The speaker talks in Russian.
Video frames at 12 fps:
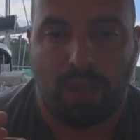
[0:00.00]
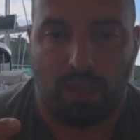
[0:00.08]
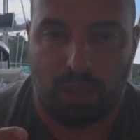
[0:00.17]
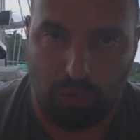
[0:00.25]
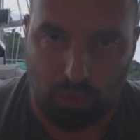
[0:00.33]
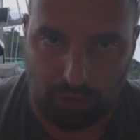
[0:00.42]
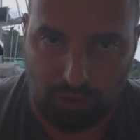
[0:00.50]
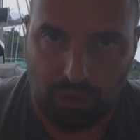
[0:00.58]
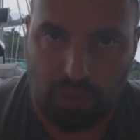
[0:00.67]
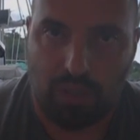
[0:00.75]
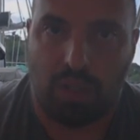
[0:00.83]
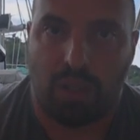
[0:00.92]
Так вот,
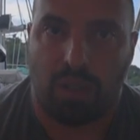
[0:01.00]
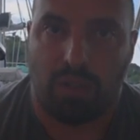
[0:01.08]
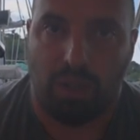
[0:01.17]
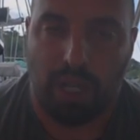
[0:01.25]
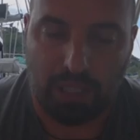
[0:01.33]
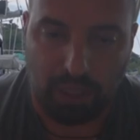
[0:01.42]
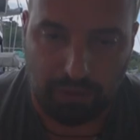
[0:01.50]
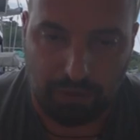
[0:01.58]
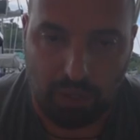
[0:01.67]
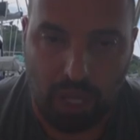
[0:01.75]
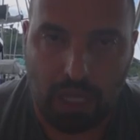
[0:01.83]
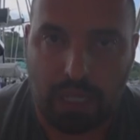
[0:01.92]
этот
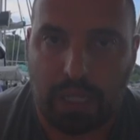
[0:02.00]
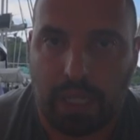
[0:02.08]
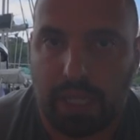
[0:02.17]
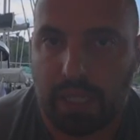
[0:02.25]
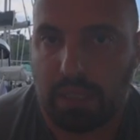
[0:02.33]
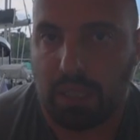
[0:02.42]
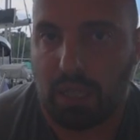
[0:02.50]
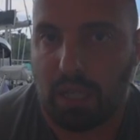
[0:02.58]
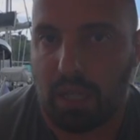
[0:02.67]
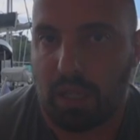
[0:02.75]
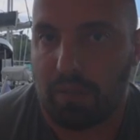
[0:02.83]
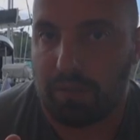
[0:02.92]
флаг
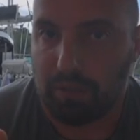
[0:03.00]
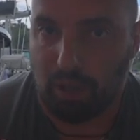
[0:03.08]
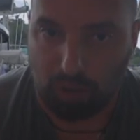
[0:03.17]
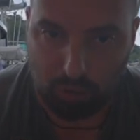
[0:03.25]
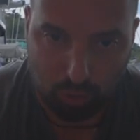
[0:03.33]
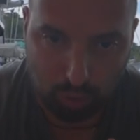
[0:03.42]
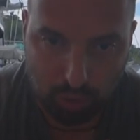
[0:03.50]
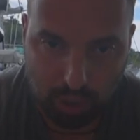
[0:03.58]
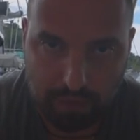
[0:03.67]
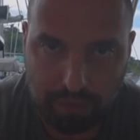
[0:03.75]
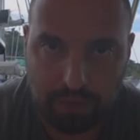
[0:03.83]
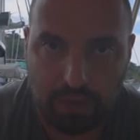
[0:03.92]
это флаг
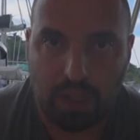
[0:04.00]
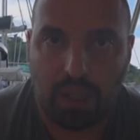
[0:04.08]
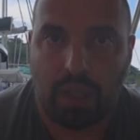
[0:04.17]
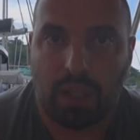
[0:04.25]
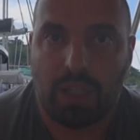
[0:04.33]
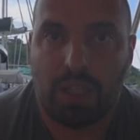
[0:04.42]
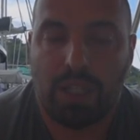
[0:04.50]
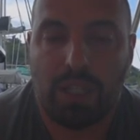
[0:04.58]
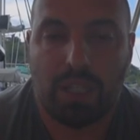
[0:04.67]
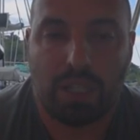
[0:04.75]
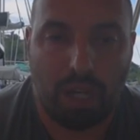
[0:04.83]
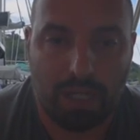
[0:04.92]
Кунов,
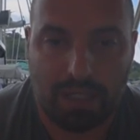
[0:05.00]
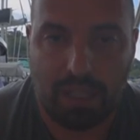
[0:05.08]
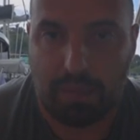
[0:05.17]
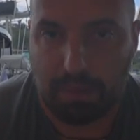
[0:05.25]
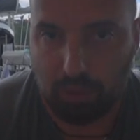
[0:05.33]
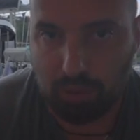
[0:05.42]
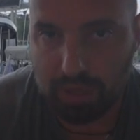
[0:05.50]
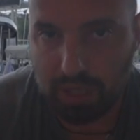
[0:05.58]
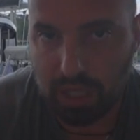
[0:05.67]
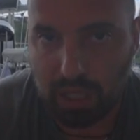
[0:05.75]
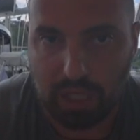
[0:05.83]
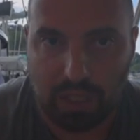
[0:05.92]
и красные полоски –
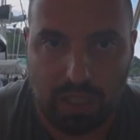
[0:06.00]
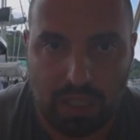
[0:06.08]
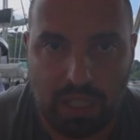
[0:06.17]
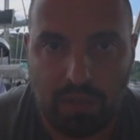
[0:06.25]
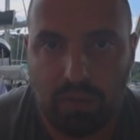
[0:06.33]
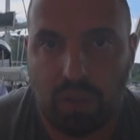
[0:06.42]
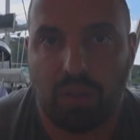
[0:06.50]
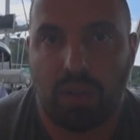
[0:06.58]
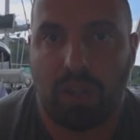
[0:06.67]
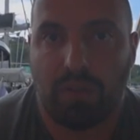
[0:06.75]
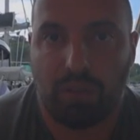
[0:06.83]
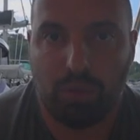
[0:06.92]
это символ
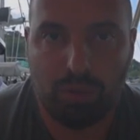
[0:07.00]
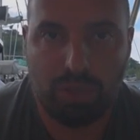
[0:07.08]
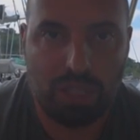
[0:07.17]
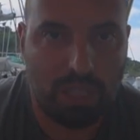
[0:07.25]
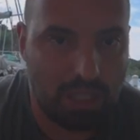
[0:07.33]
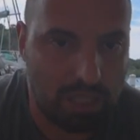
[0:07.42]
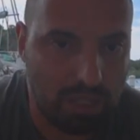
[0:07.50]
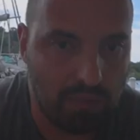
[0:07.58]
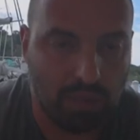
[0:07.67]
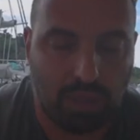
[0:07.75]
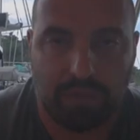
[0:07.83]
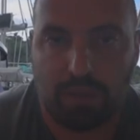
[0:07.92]
революции,
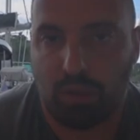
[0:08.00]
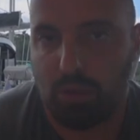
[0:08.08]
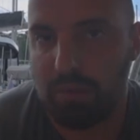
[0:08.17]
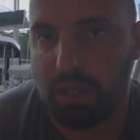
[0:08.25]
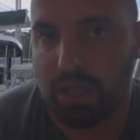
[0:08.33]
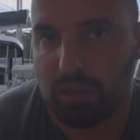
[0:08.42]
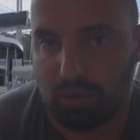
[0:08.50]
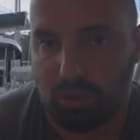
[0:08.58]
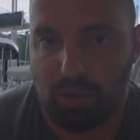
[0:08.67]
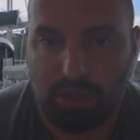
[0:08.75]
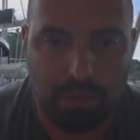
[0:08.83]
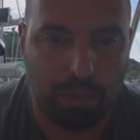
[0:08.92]
символ автономии,
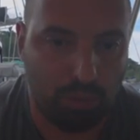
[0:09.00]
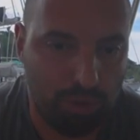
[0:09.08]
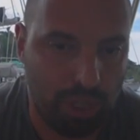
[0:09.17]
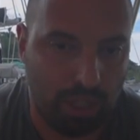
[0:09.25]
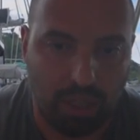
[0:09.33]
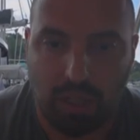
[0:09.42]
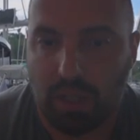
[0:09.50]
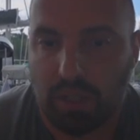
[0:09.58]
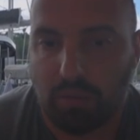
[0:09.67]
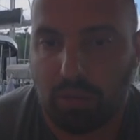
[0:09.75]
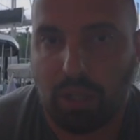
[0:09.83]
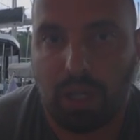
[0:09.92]
которую они получили.
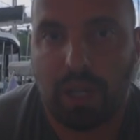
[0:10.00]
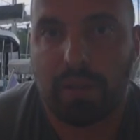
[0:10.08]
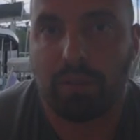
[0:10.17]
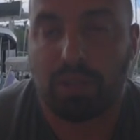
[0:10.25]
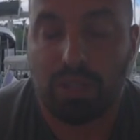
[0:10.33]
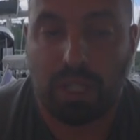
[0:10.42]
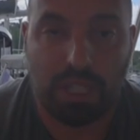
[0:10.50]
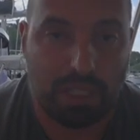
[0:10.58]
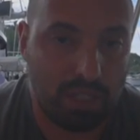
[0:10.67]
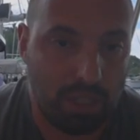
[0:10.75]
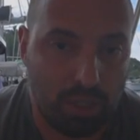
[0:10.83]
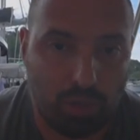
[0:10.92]
Вот такая вот
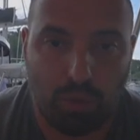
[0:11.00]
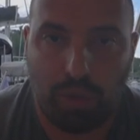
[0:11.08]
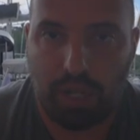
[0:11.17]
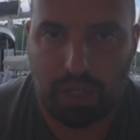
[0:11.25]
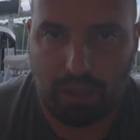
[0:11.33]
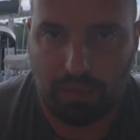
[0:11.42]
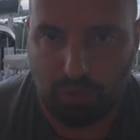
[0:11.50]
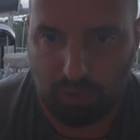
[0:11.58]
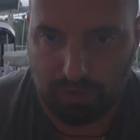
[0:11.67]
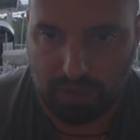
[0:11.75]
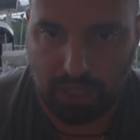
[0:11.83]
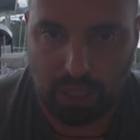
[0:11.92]
интересная история, на мой
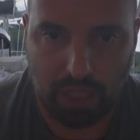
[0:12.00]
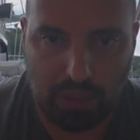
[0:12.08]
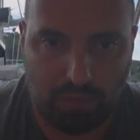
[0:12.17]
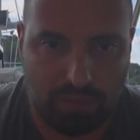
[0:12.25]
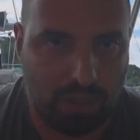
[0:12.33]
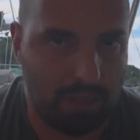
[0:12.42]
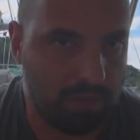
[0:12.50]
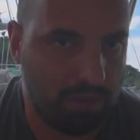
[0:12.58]
взгляд. Во всяком